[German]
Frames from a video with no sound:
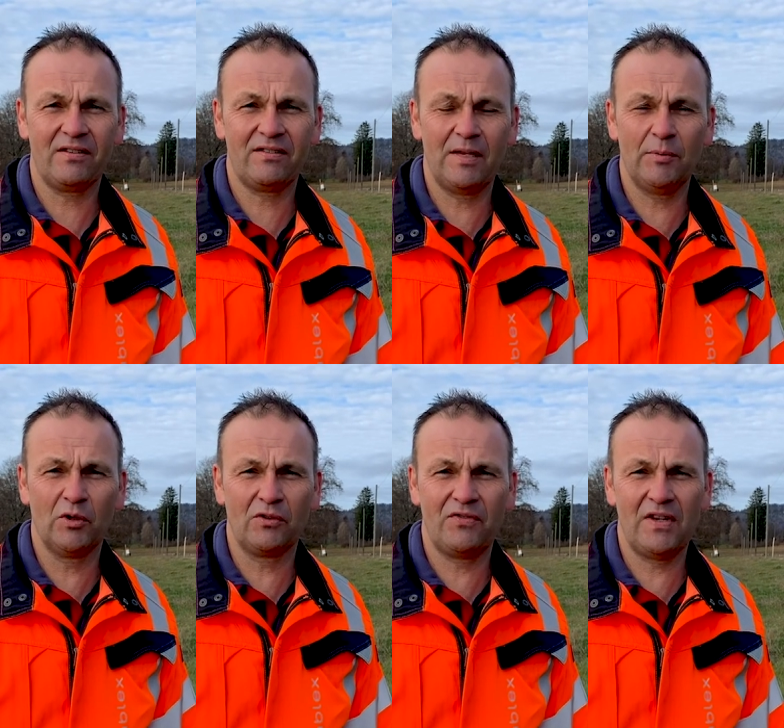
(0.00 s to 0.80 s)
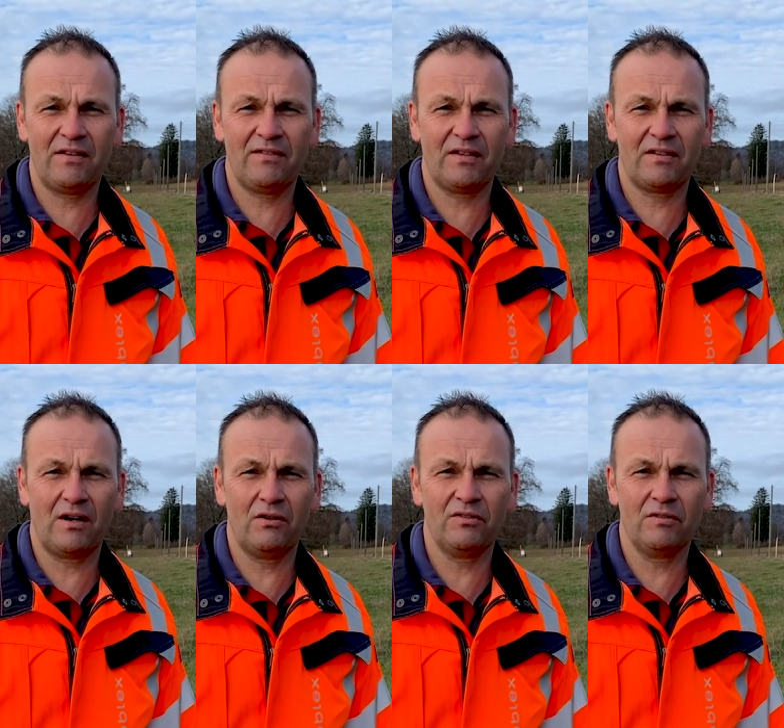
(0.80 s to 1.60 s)

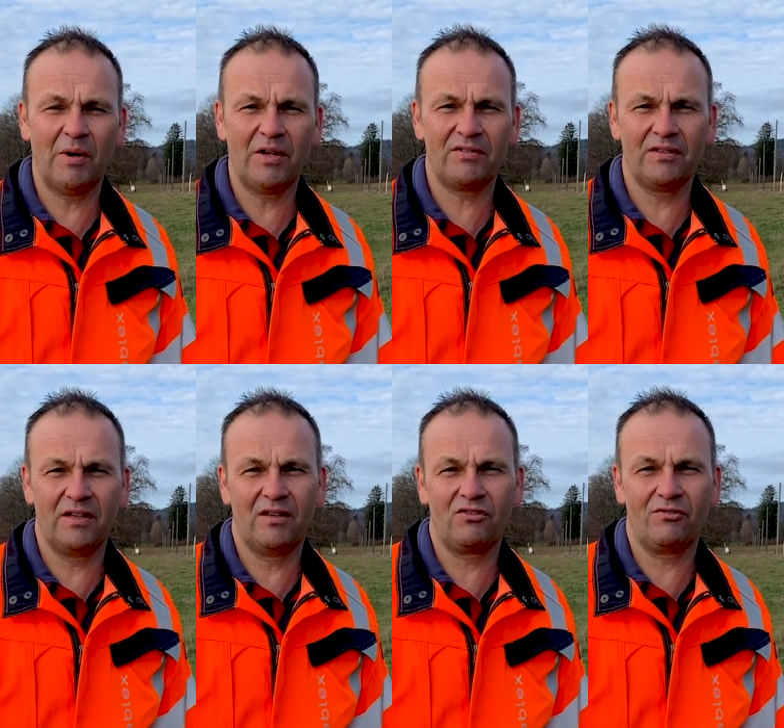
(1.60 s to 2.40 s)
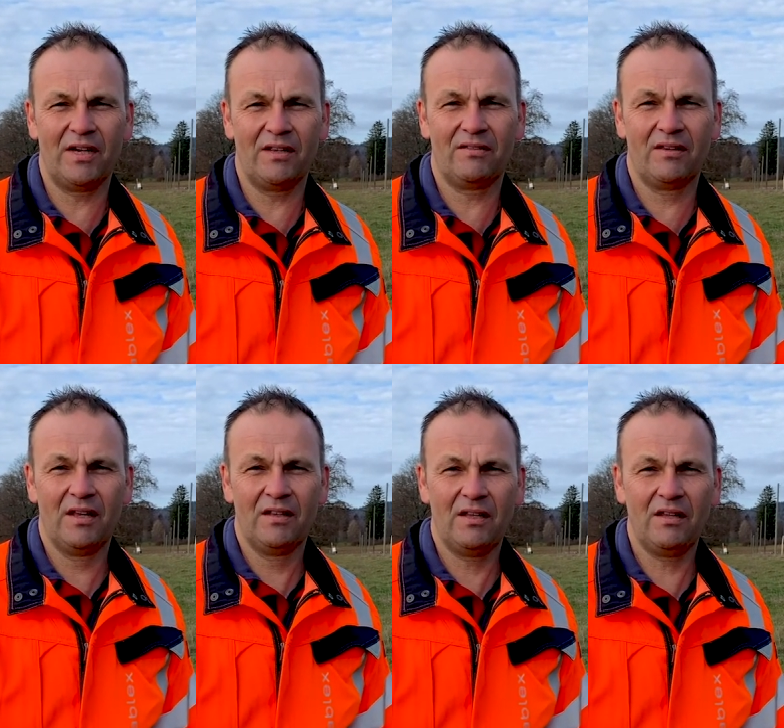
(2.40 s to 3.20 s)
47.000 Masten in der Schweiz,
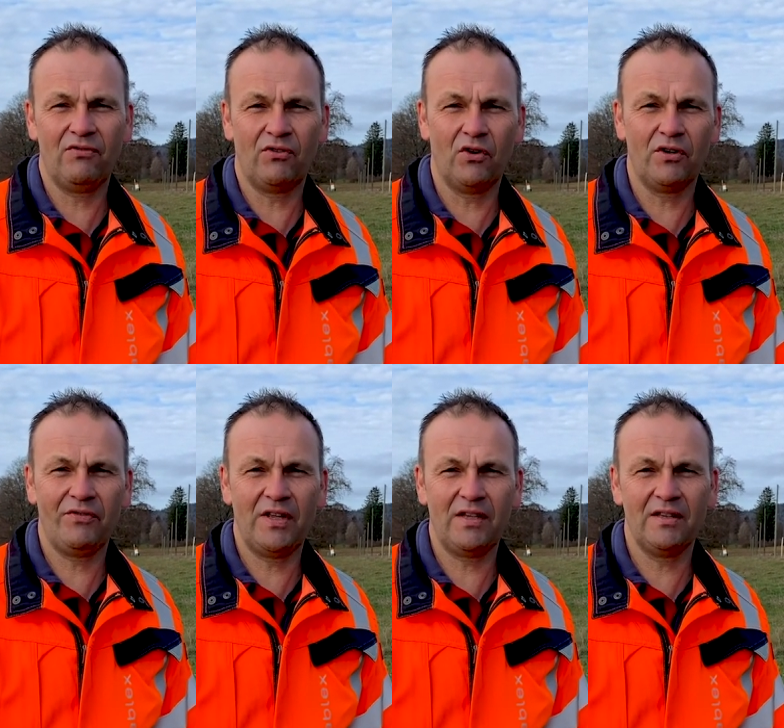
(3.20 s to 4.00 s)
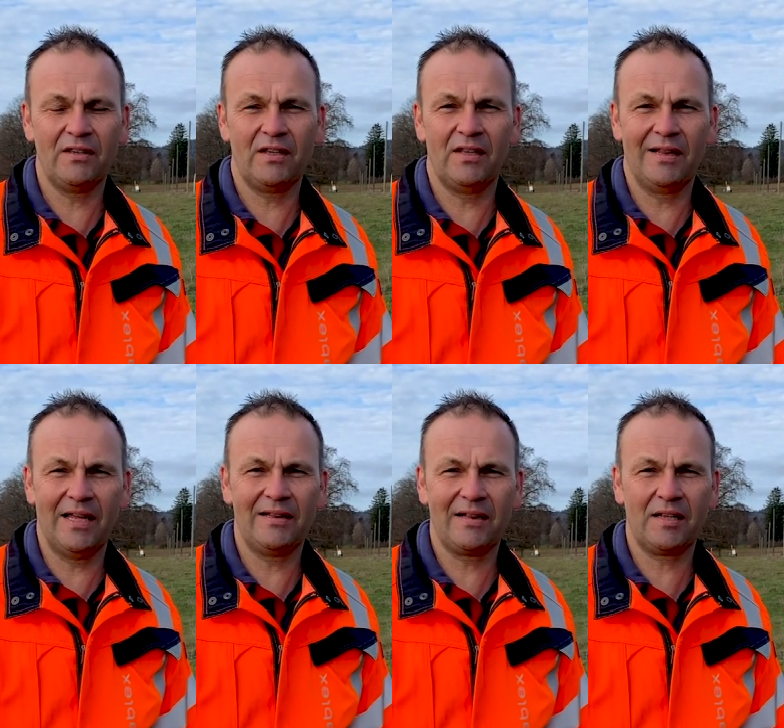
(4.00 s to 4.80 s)
die vorwiegend in
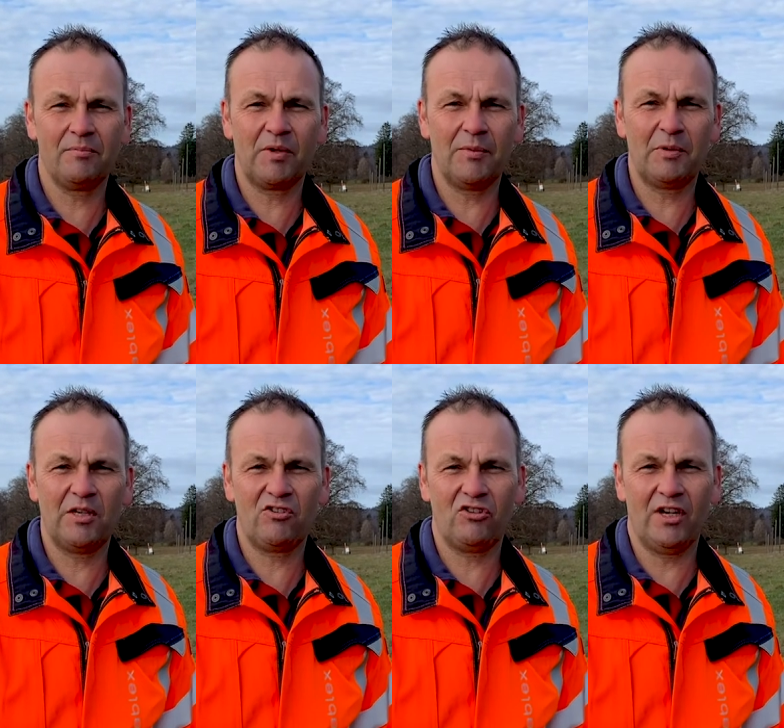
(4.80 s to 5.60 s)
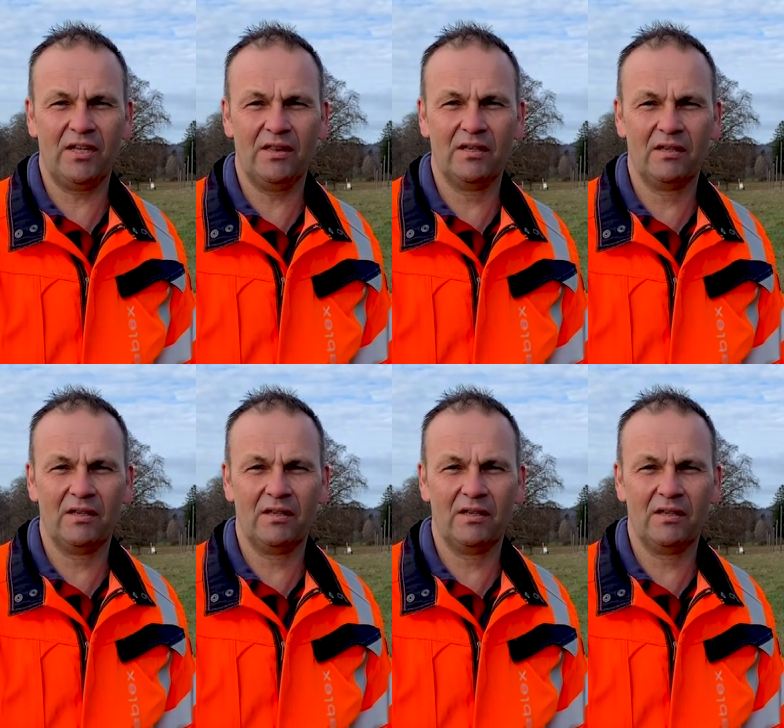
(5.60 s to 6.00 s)
ländlichem Gebiet stehen.